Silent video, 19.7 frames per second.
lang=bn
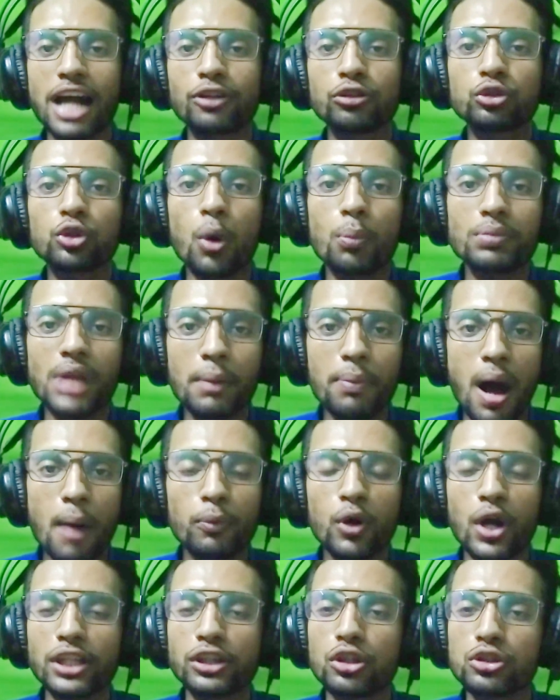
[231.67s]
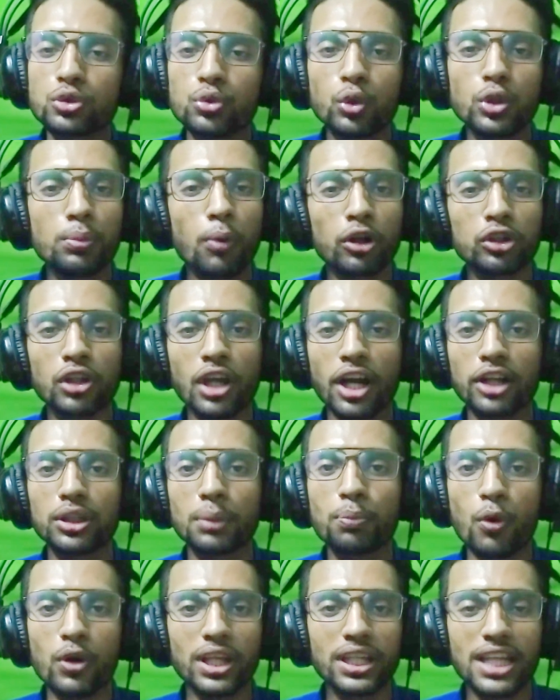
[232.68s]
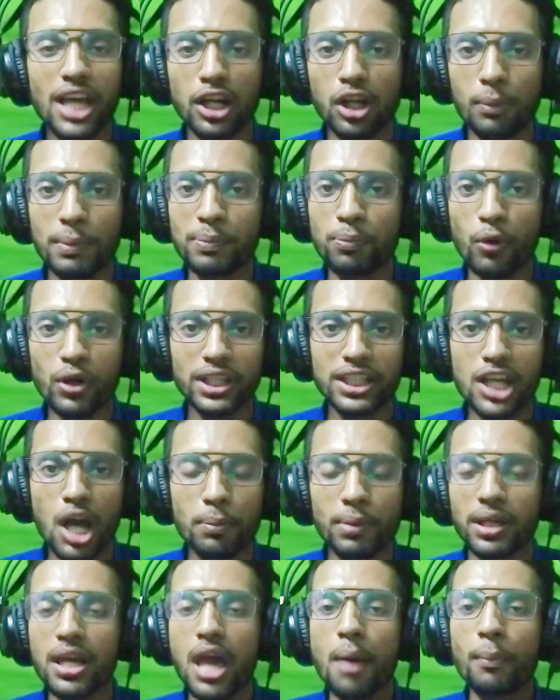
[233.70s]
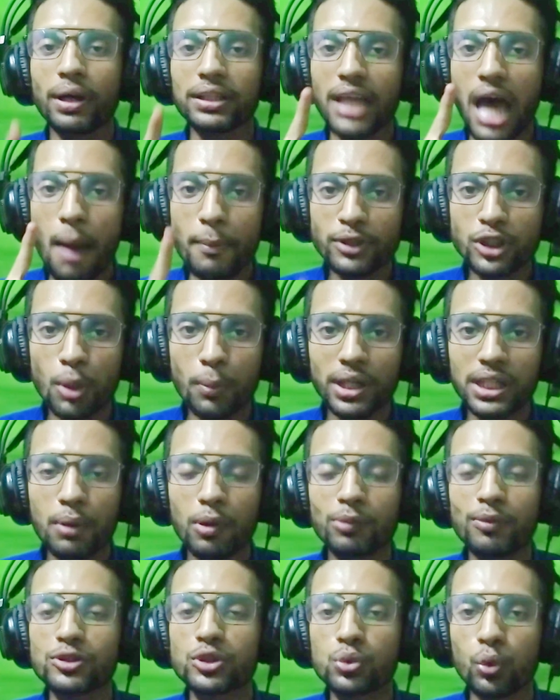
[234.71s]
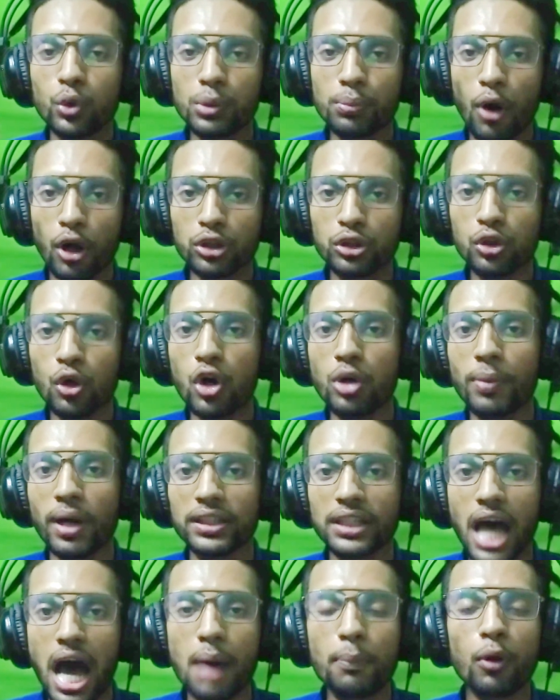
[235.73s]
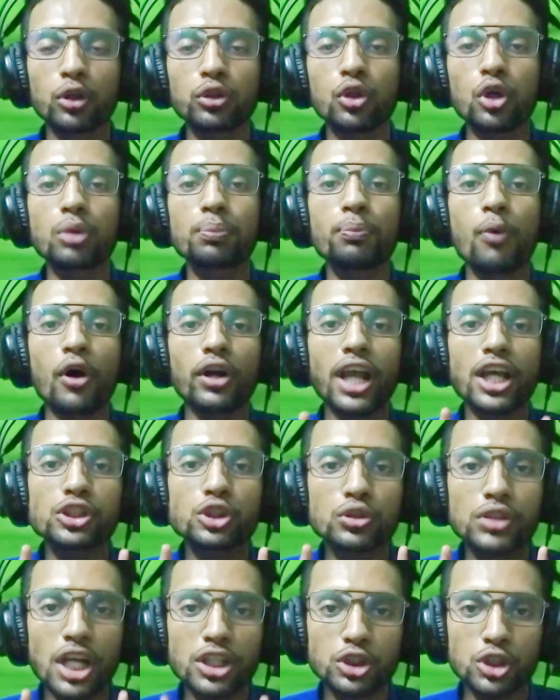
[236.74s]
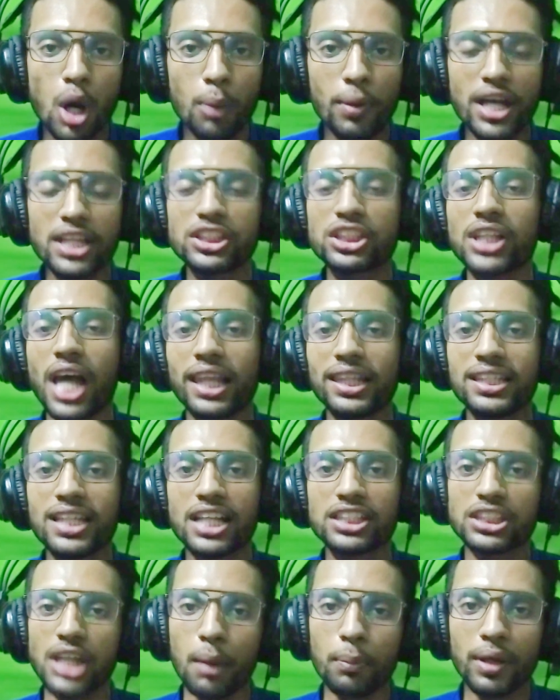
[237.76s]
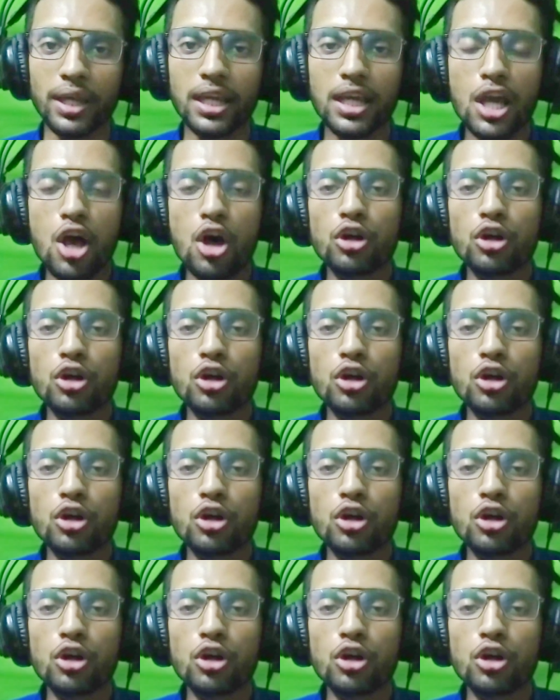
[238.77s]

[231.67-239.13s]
কারণ তোমরা ভাবো এই তো স্কুল বন্ধ হয়ে গেলে পড়ে কী আর হবে পড়ে কী হবে বাট আমি তোমাকে বলবো স্কুল বন্ধ হোক বা না বন্ধ পড়াশোনা সবাই চালিয়ে যাবে